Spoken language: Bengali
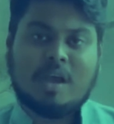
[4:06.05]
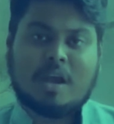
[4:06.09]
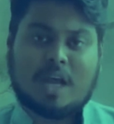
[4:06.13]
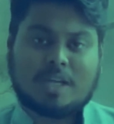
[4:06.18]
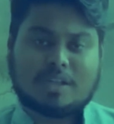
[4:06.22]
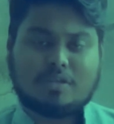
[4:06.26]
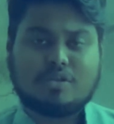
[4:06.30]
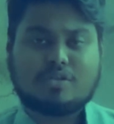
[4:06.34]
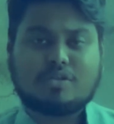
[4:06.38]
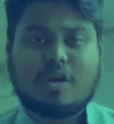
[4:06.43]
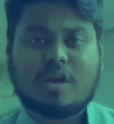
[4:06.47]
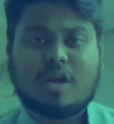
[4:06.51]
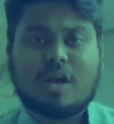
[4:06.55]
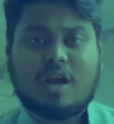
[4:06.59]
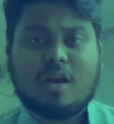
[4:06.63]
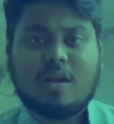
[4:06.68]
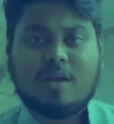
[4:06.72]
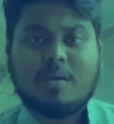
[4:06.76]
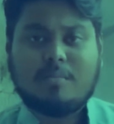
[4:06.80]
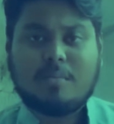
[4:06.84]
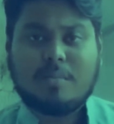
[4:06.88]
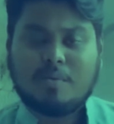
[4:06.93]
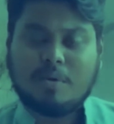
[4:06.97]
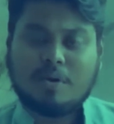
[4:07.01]
রাজ্য সরকার
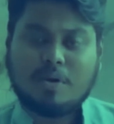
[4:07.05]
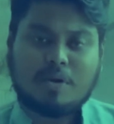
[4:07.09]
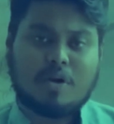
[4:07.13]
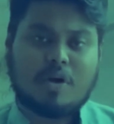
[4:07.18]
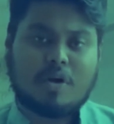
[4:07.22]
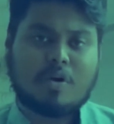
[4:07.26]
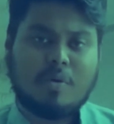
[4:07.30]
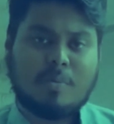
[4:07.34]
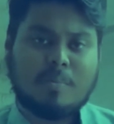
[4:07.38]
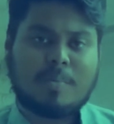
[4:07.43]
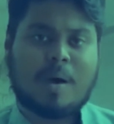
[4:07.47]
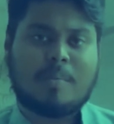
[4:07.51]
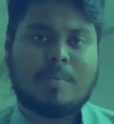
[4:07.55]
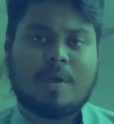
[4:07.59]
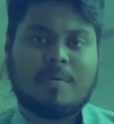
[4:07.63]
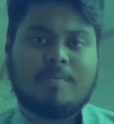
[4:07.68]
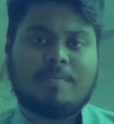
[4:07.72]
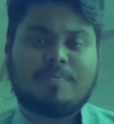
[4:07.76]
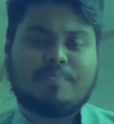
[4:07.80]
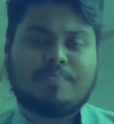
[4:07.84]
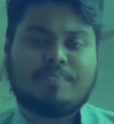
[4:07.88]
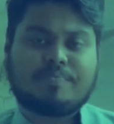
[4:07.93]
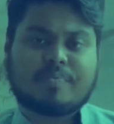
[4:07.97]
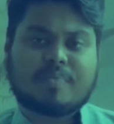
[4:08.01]
বিভিন্ন রকম ভাবে
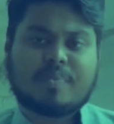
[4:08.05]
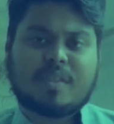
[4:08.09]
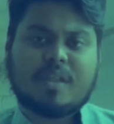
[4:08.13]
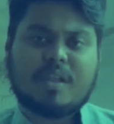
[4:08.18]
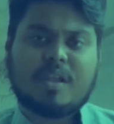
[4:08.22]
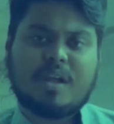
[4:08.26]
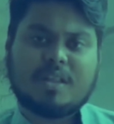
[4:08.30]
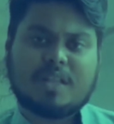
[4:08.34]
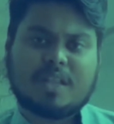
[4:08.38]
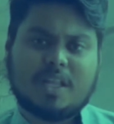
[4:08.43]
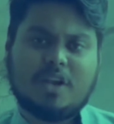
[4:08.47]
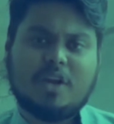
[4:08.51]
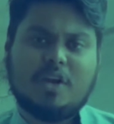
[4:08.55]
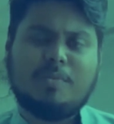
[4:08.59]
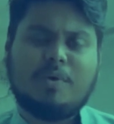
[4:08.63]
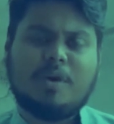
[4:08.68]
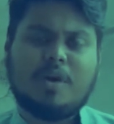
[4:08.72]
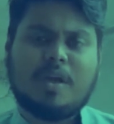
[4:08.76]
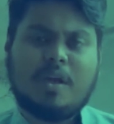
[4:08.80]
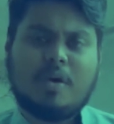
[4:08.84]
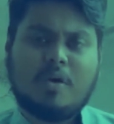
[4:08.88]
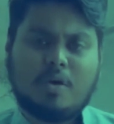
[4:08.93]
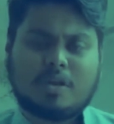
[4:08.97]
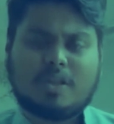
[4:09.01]
তাদের
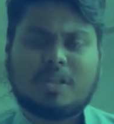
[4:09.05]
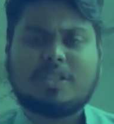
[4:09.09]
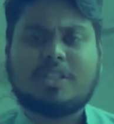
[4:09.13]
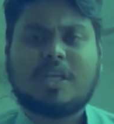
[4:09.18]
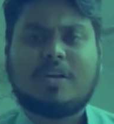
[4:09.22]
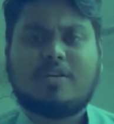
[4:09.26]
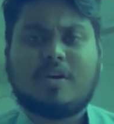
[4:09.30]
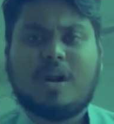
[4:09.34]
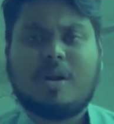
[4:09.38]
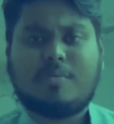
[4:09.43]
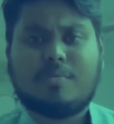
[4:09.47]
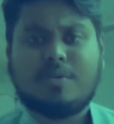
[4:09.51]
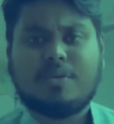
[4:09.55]
উপরে অত্যাচার করার